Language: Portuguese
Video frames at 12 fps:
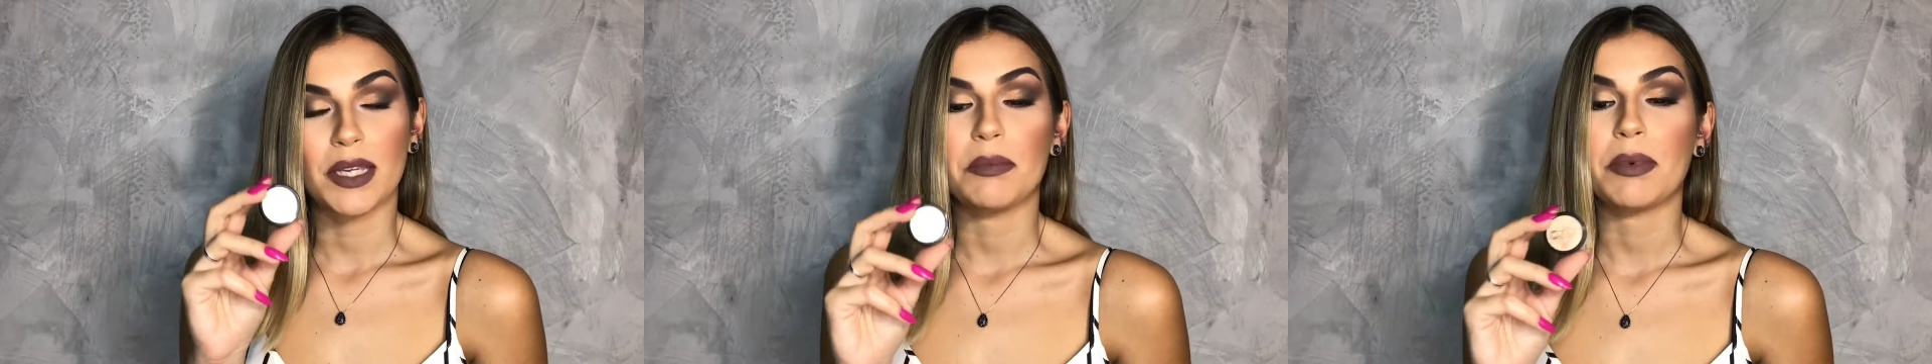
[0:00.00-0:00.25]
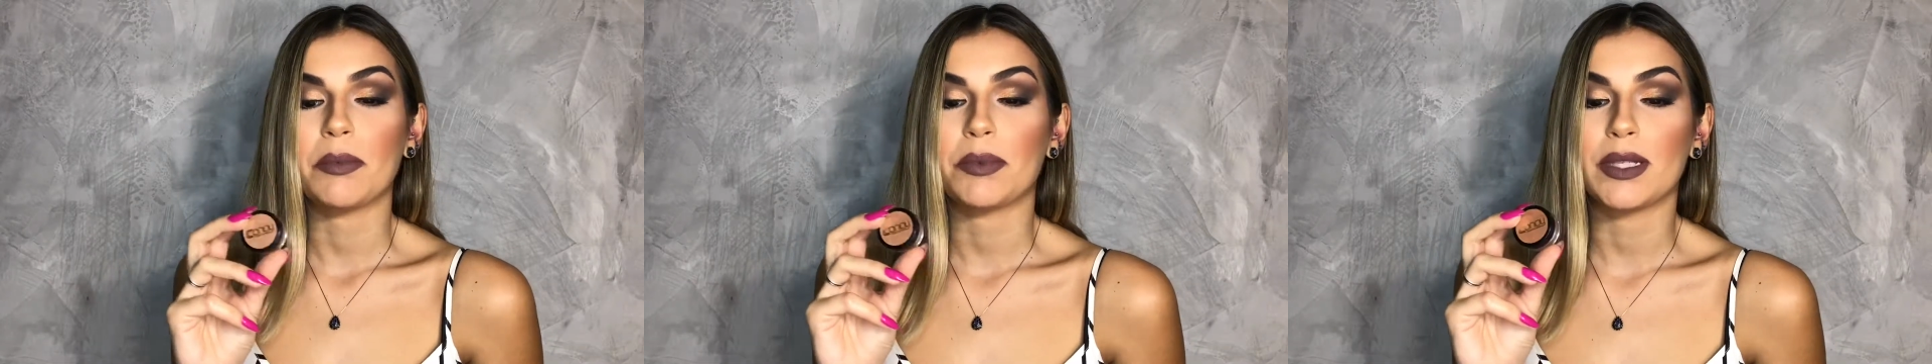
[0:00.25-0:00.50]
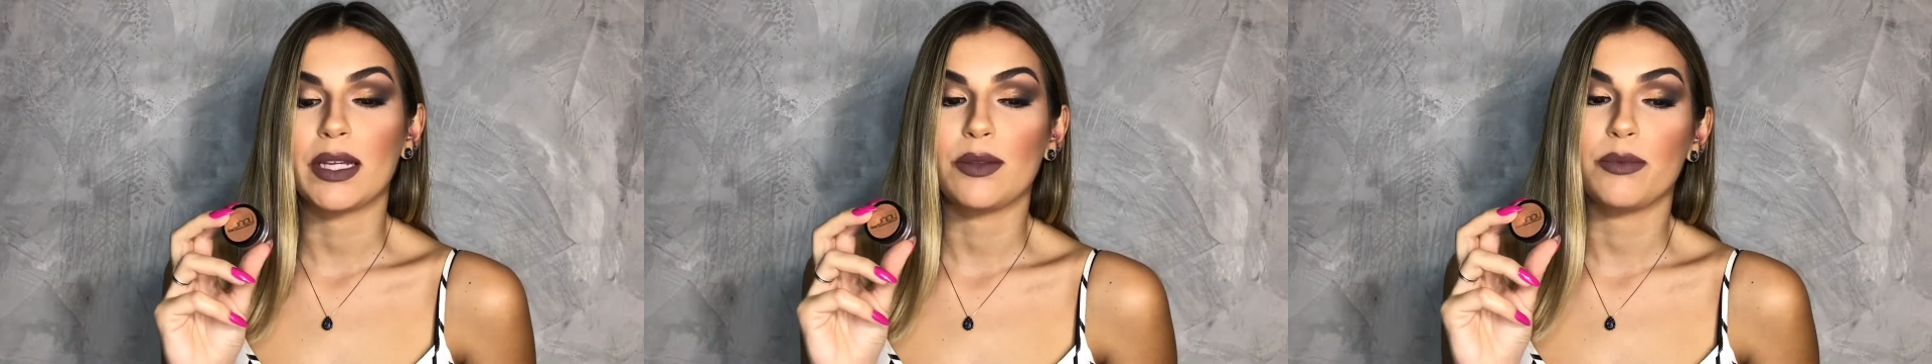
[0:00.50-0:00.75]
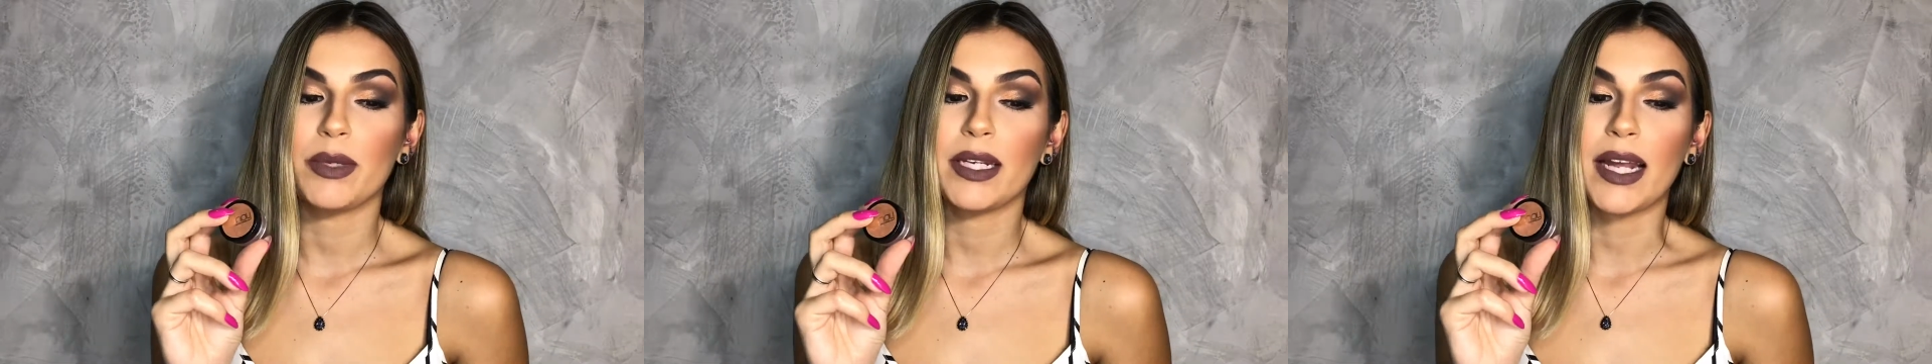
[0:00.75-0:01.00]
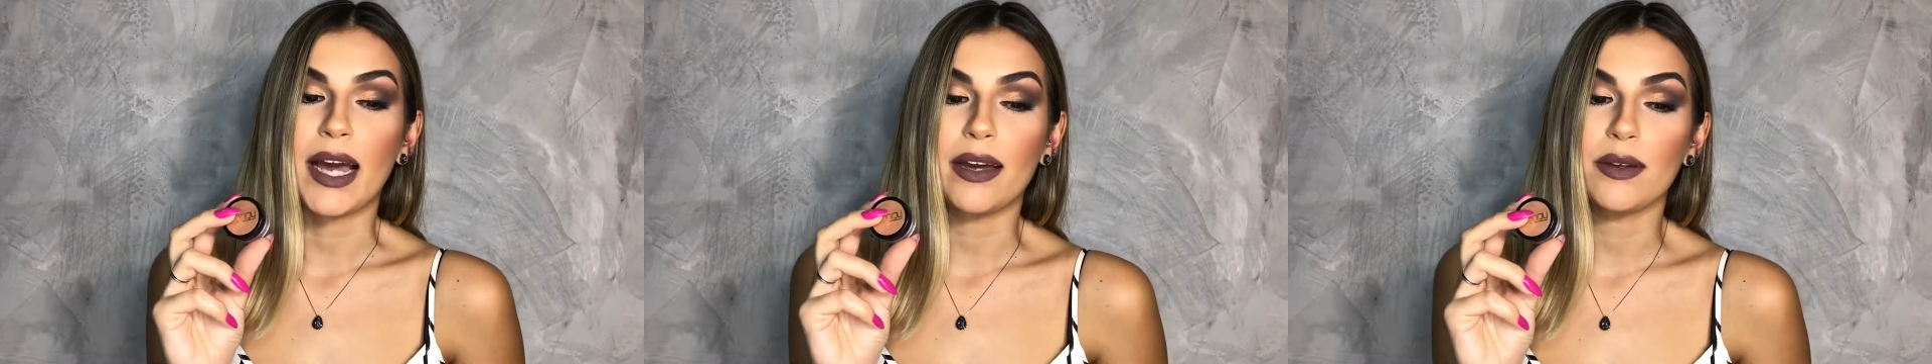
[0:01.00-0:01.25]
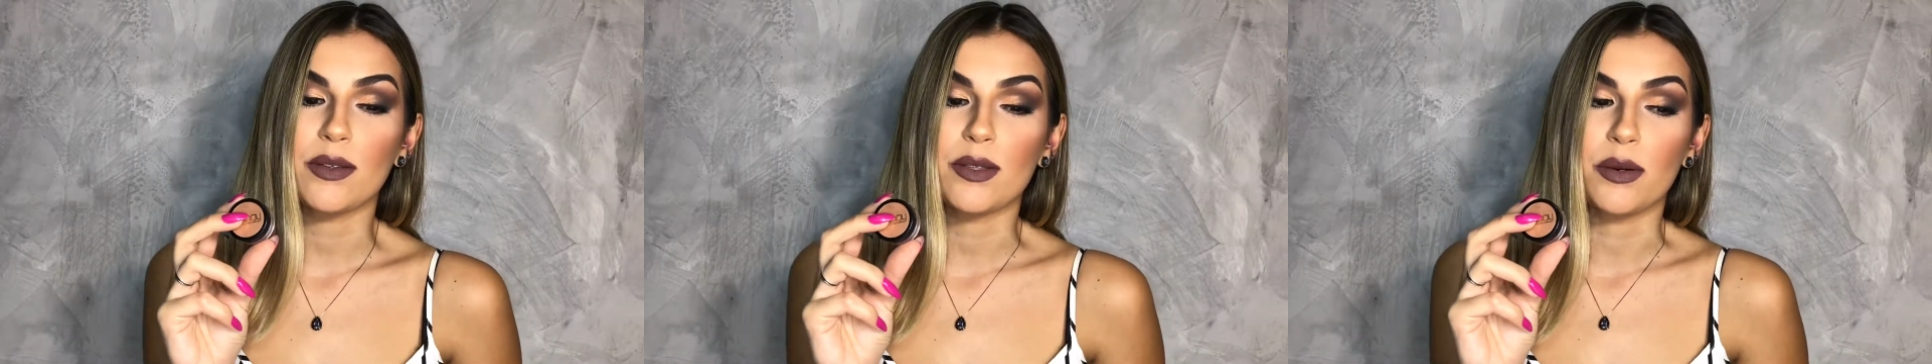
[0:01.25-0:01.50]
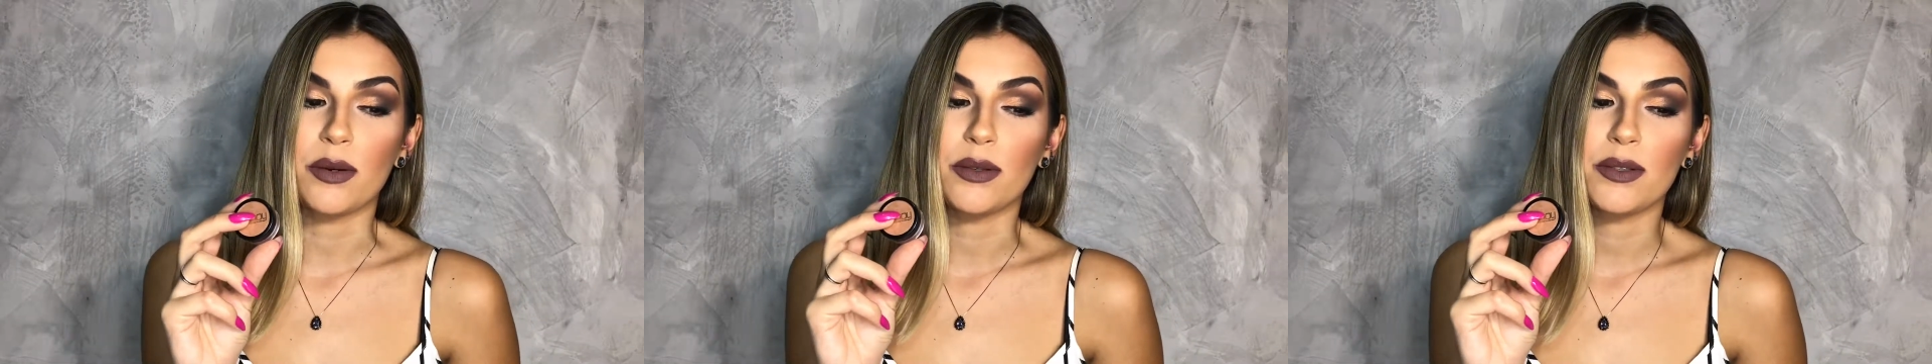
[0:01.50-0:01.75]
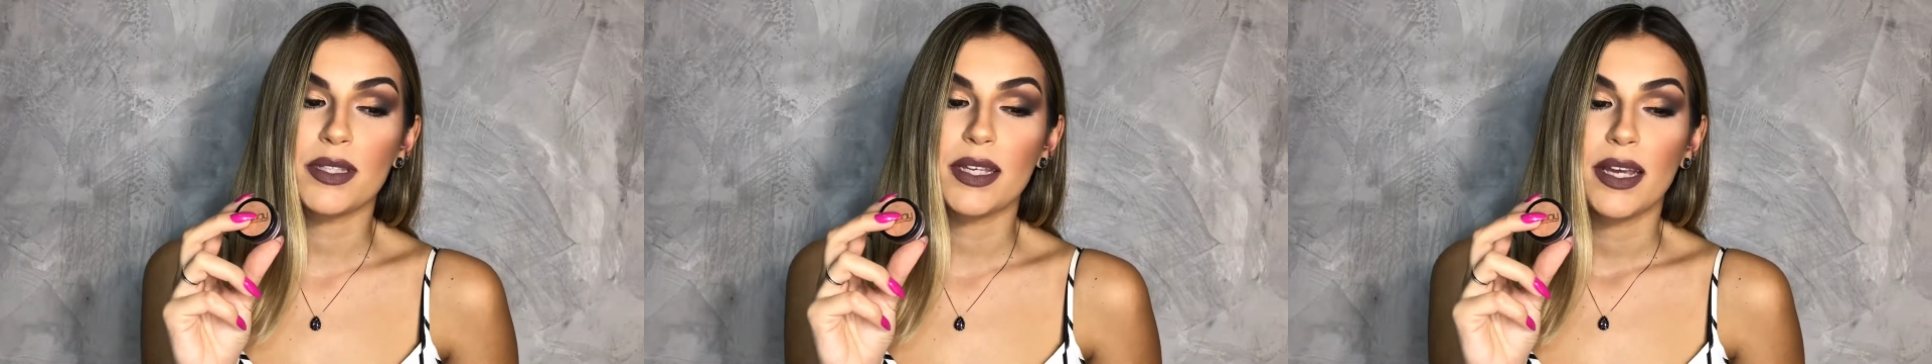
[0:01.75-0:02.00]
aqui para poder iluminar os
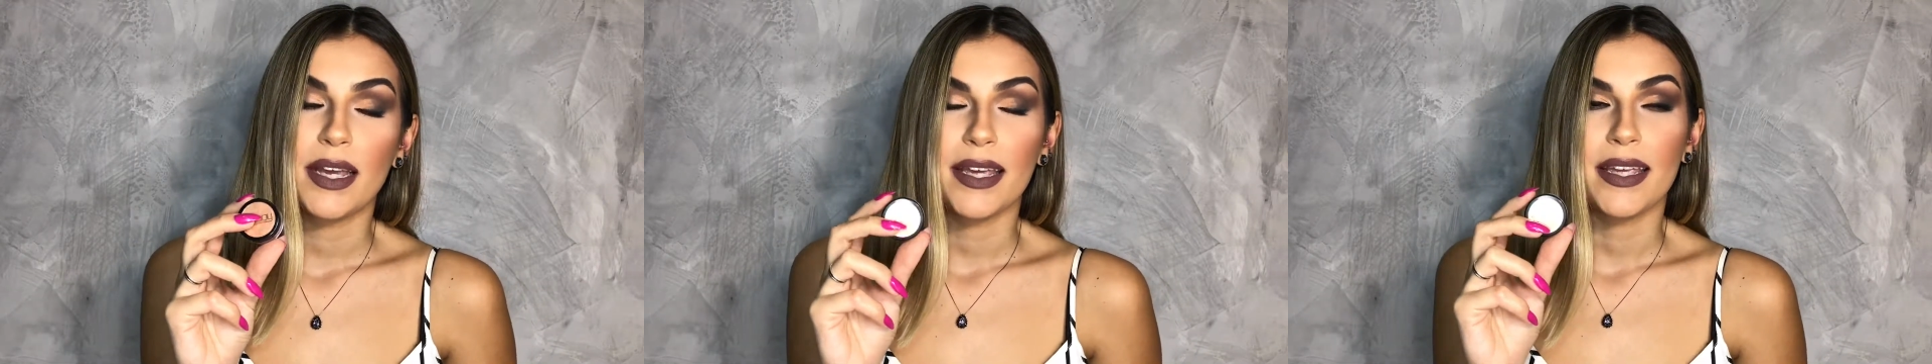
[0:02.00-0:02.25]
olhos